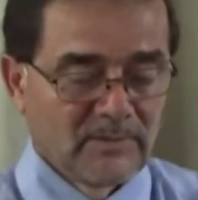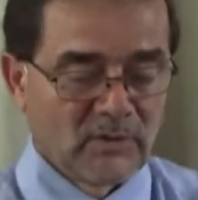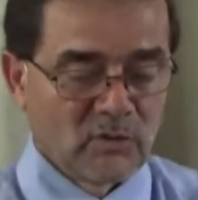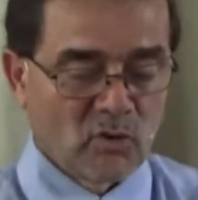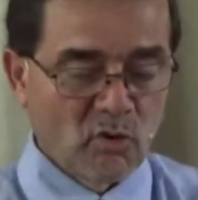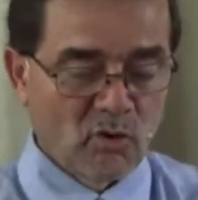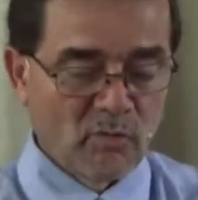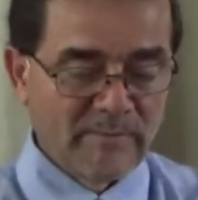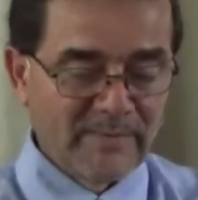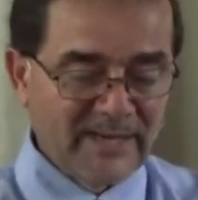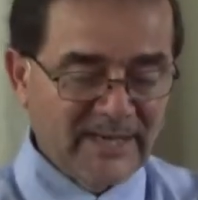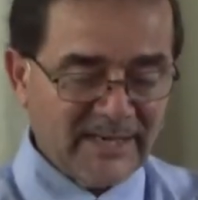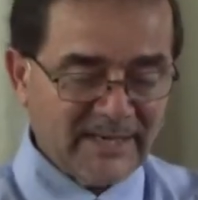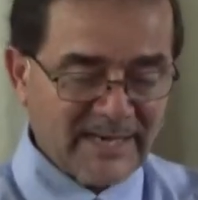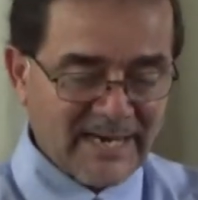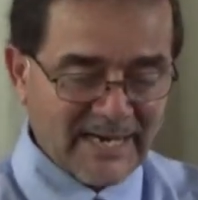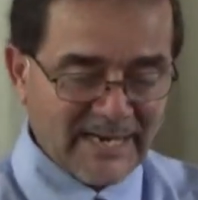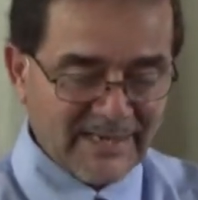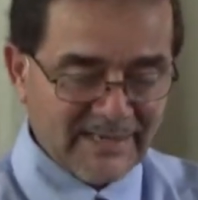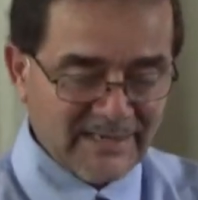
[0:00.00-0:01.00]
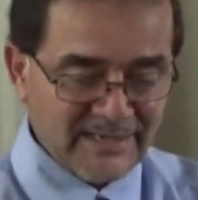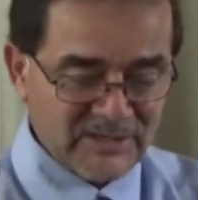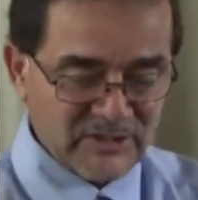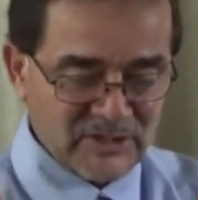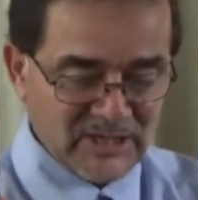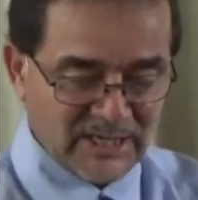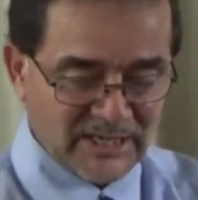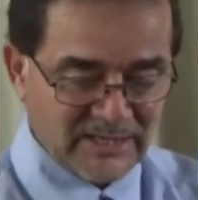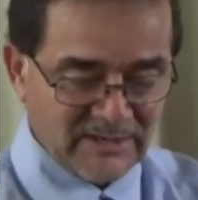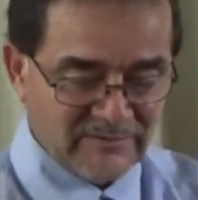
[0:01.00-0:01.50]
comer carne
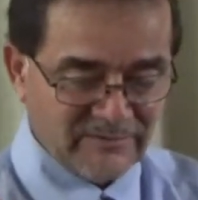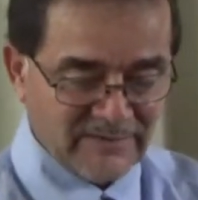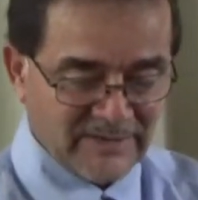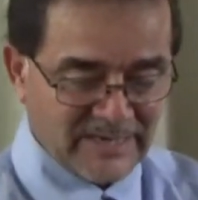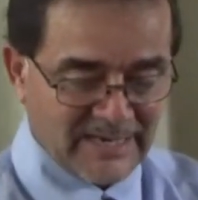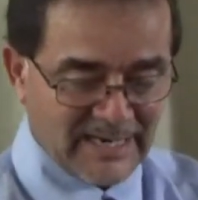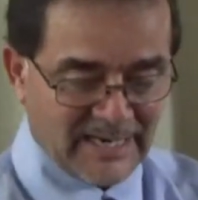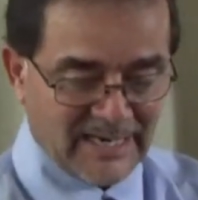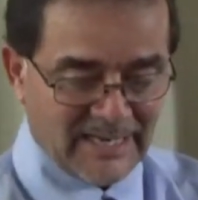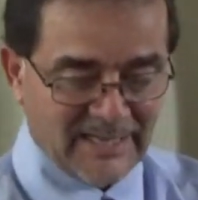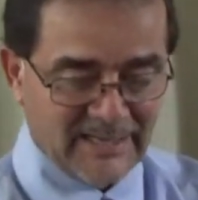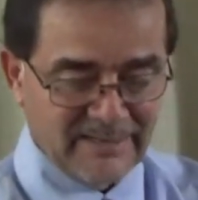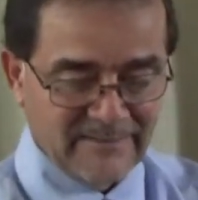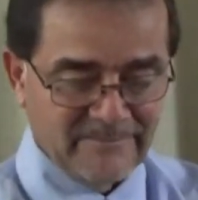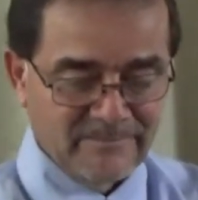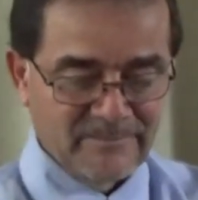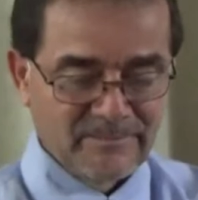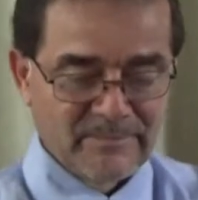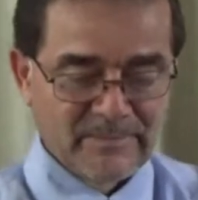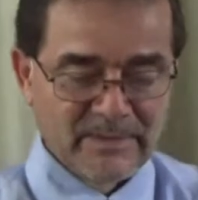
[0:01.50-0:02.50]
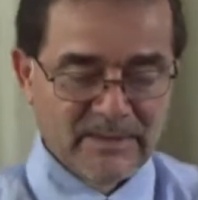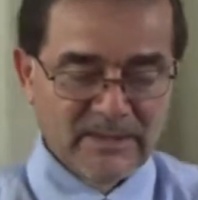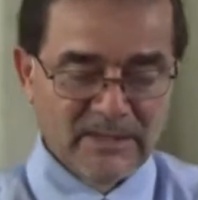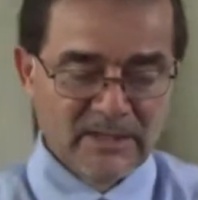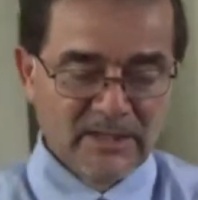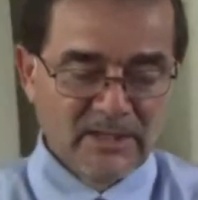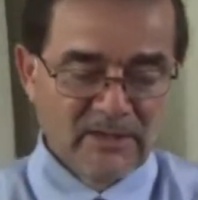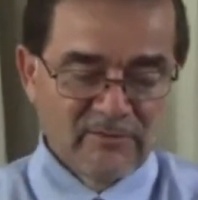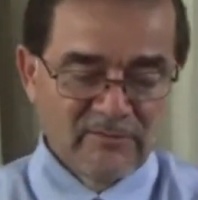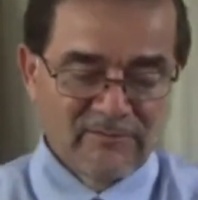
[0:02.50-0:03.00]
sacrificada,
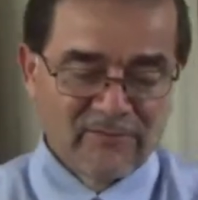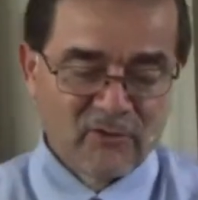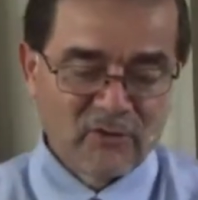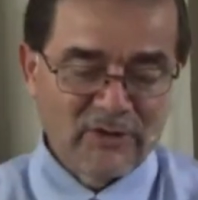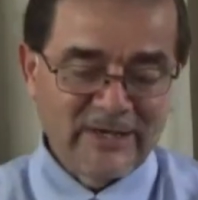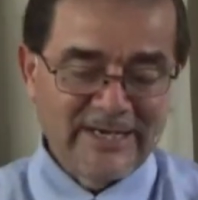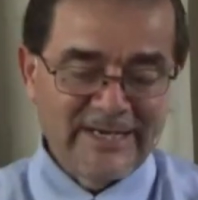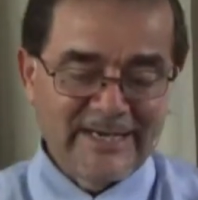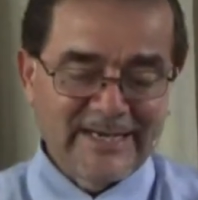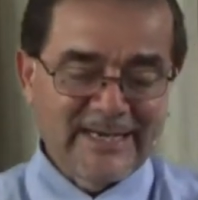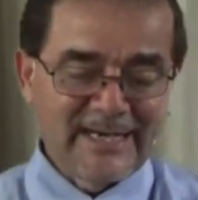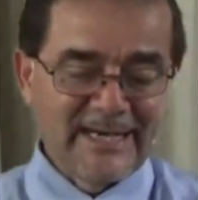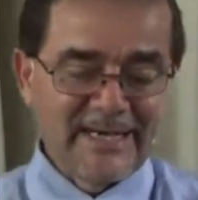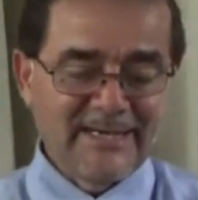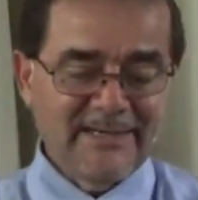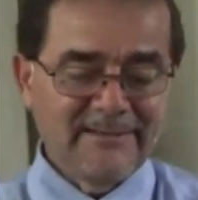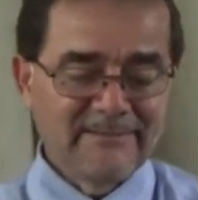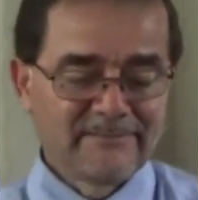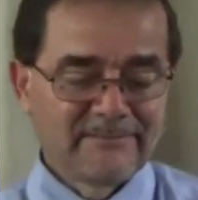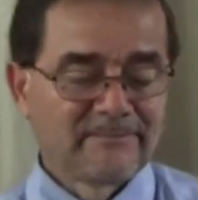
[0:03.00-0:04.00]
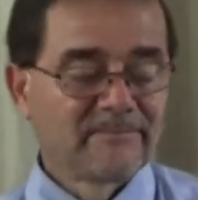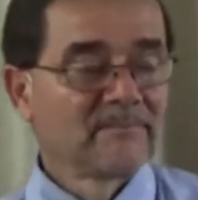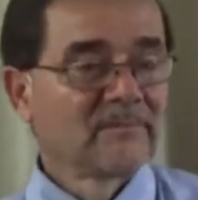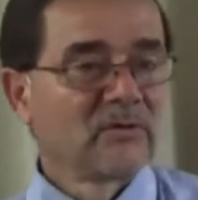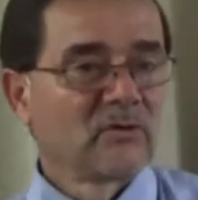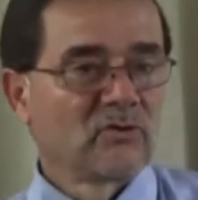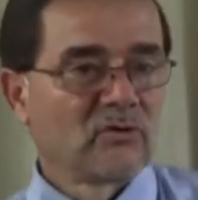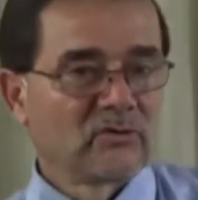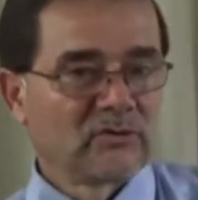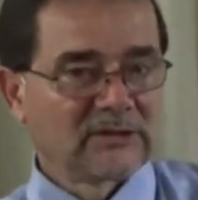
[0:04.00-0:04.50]
fornicar
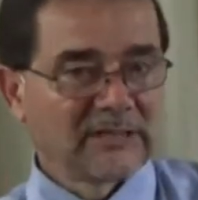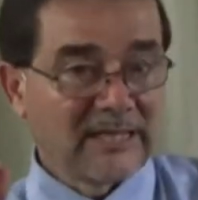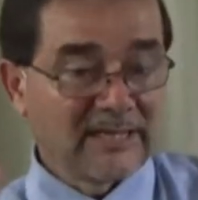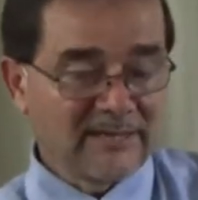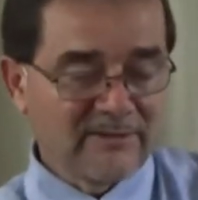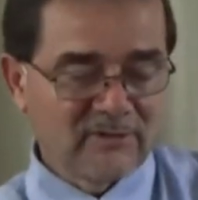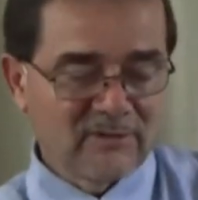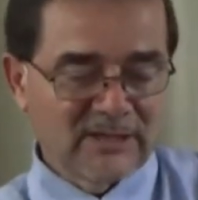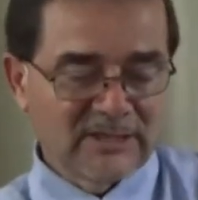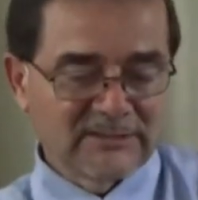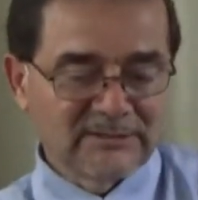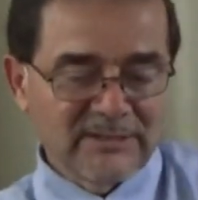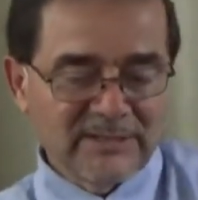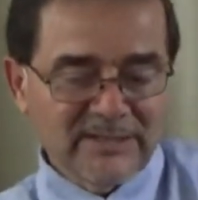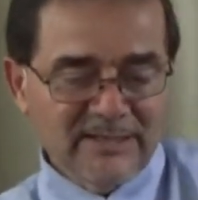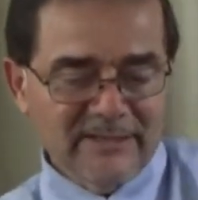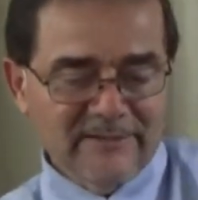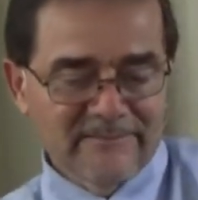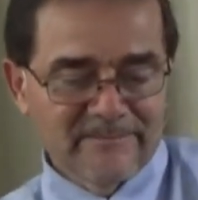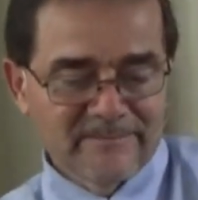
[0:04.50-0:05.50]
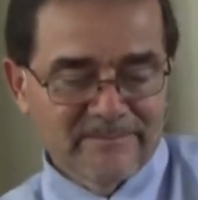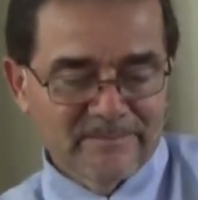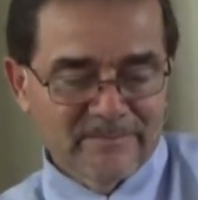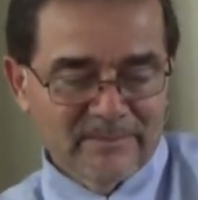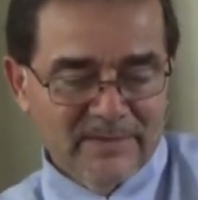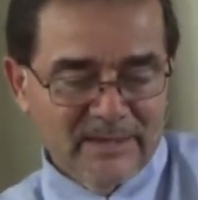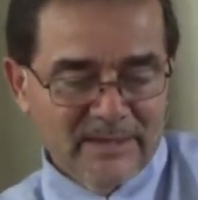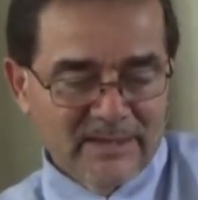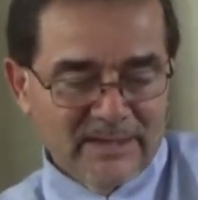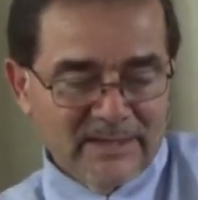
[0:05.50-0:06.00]
con tal idolatría
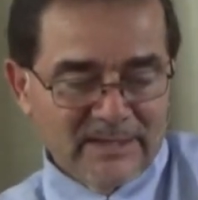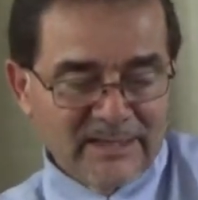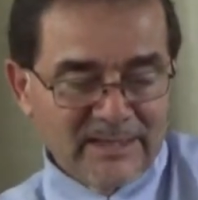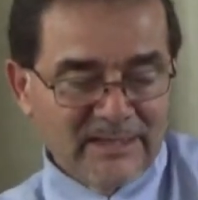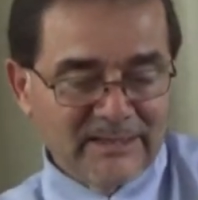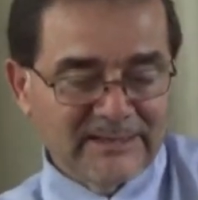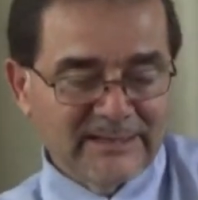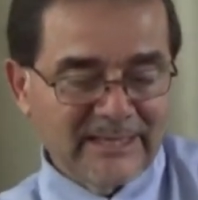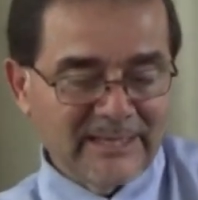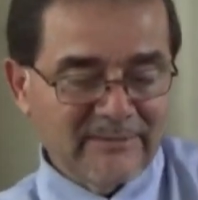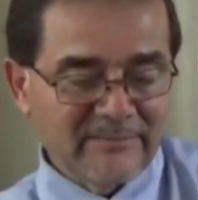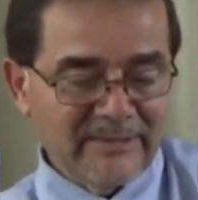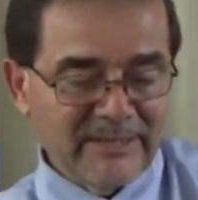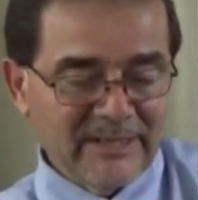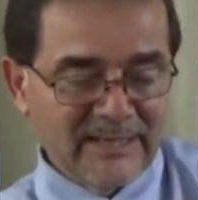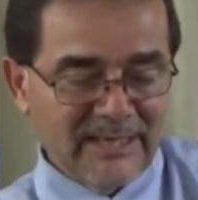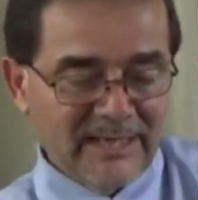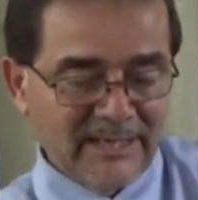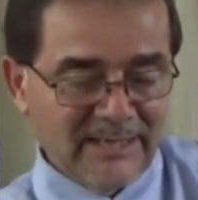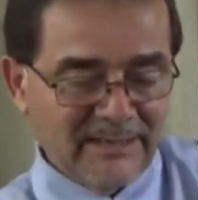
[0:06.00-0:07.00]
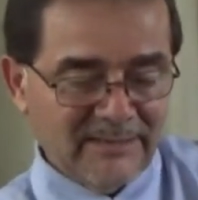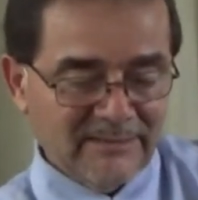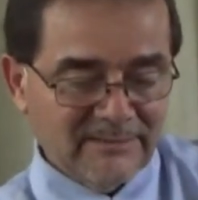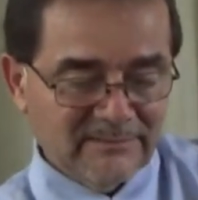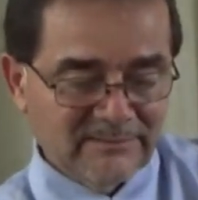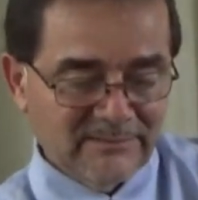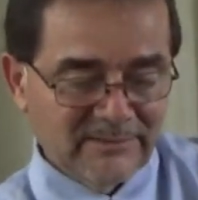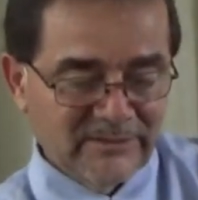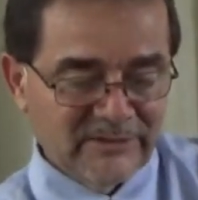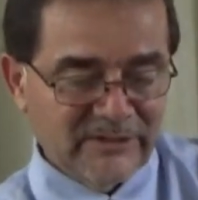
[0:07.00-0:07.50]
y terminar
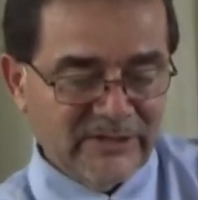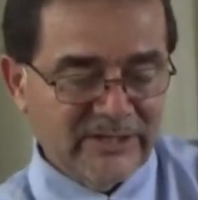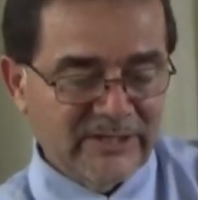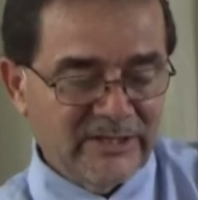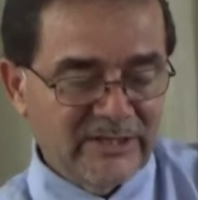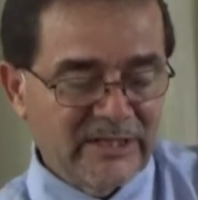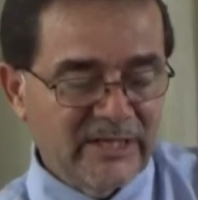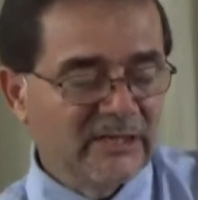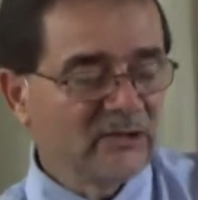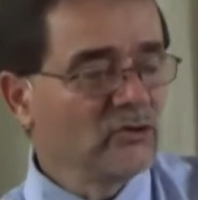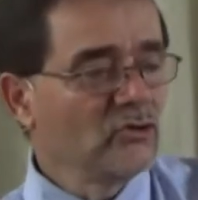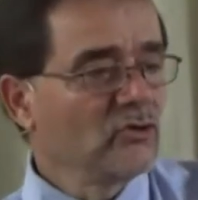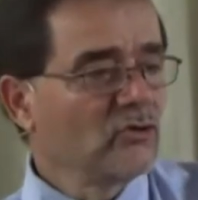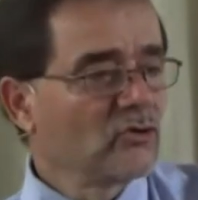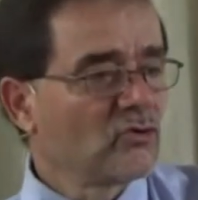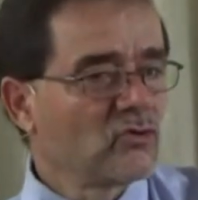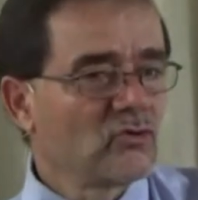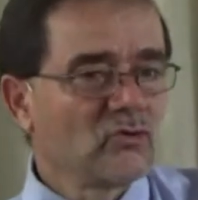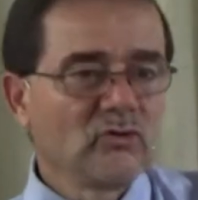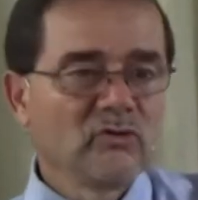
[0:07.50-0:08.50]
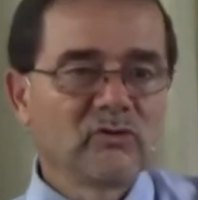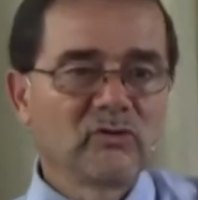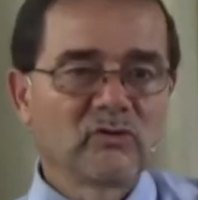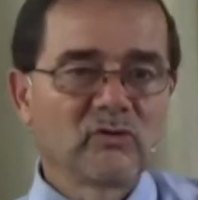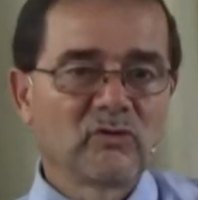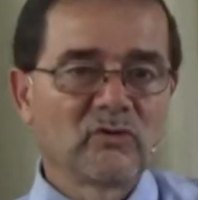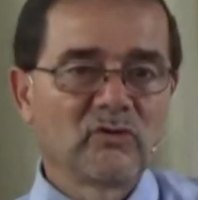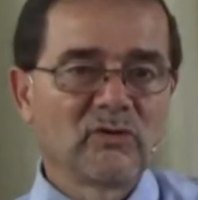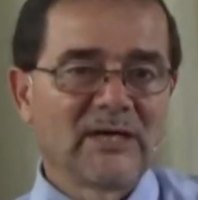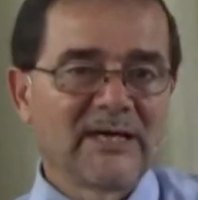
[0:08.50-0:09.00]
rindiendo
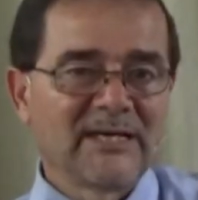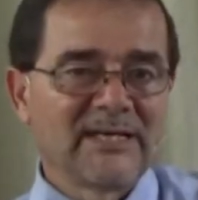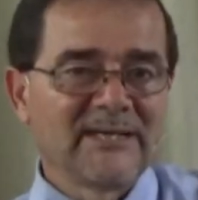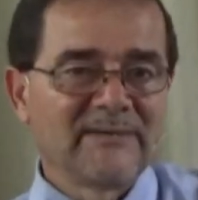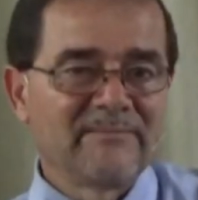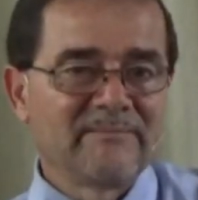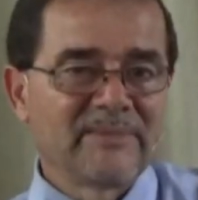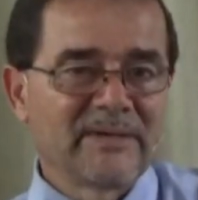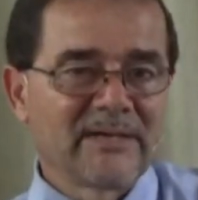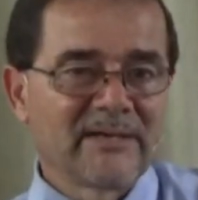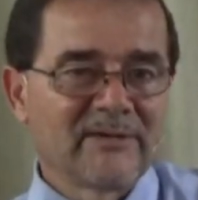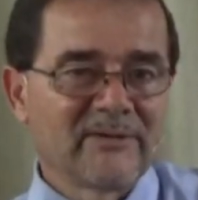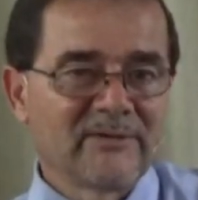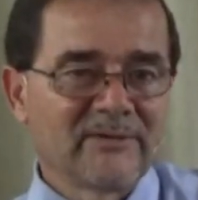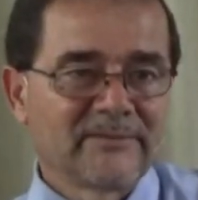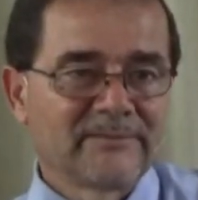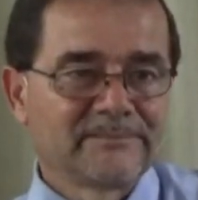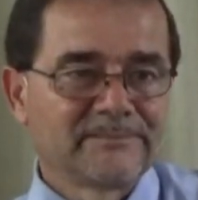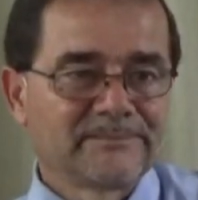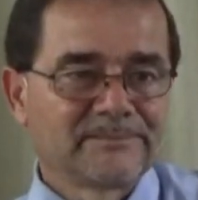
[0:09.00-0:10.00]
culto al emperador.